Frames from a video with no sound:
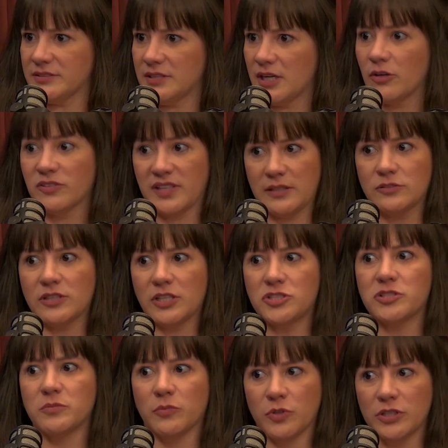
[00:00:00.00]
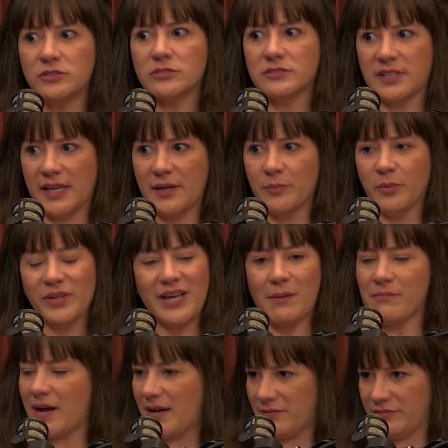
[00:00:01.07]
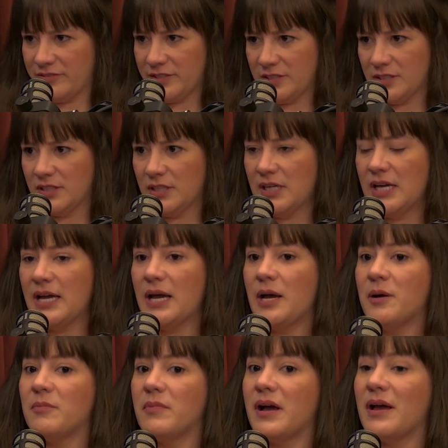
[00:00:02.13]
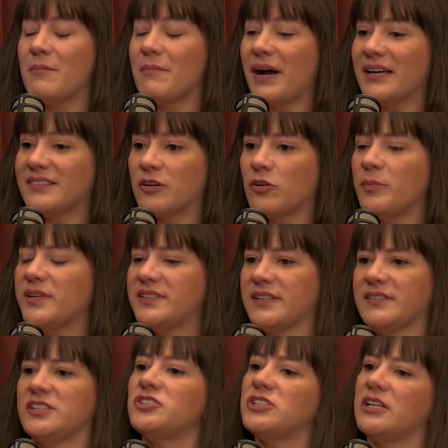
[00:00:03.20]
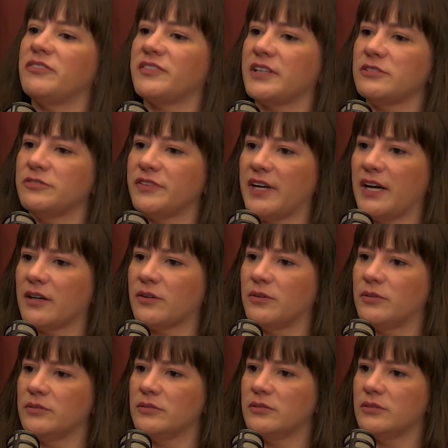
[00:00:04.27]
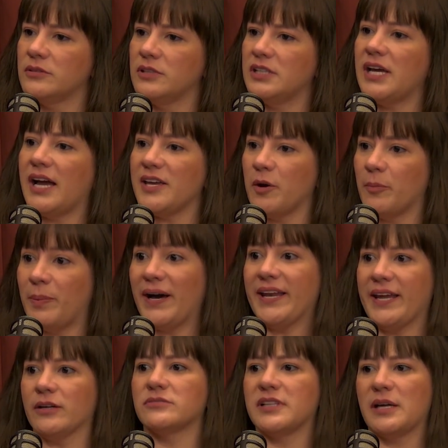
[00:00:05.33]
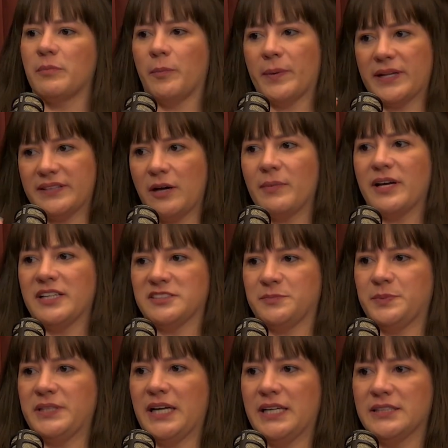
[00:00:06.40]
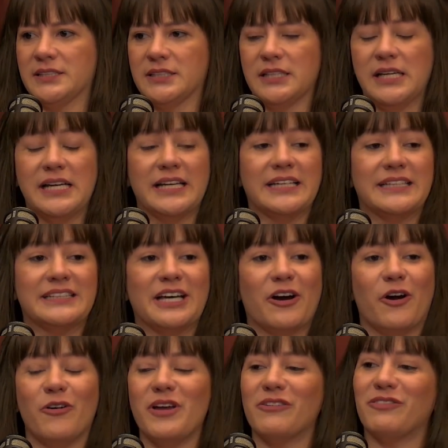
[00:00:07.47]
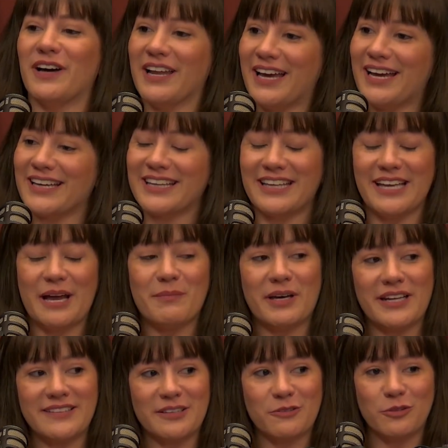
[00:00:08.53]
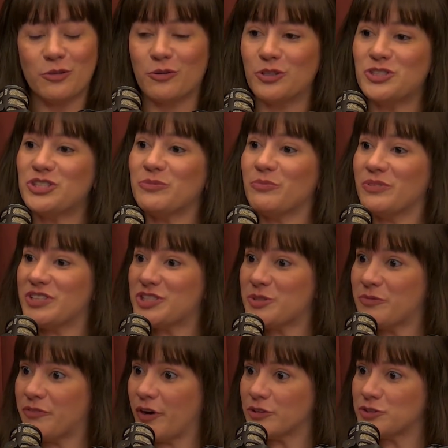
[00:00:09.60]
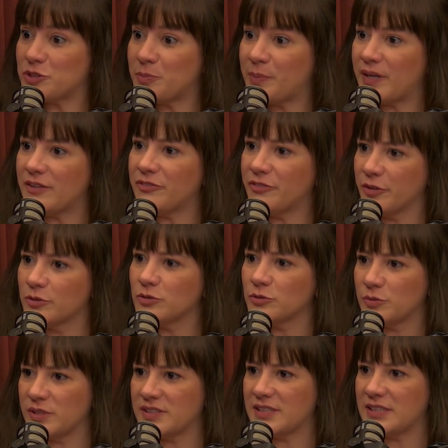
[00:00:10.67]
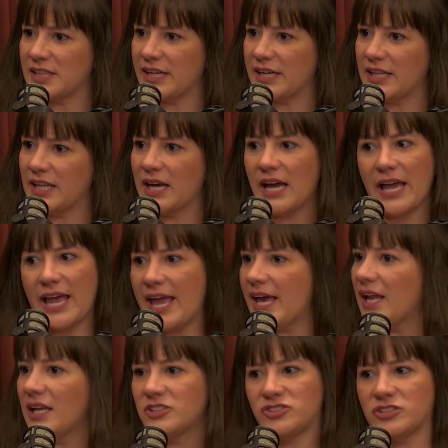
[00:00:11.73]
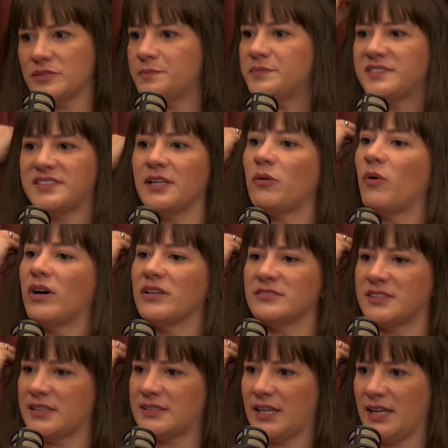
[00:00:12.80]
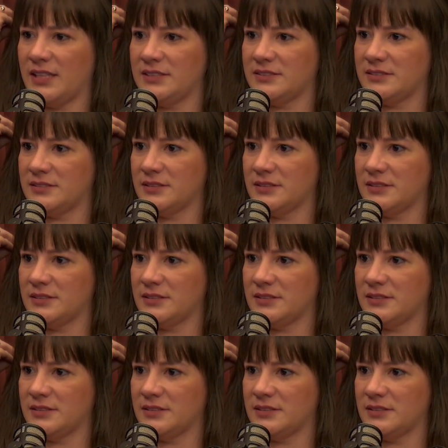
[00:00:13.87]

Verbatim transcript: Eu Eu, usei durante muito mexer. tempo e amava. Mas eu comecei a sentir ele ficando fraco. E aí eu parei um tempo para dar uma respirada. Faz sentido. Não, eu ia falar que a Maraísa colocou de, de foto de perfil no Twitter dela, ela de cinco anos atrás.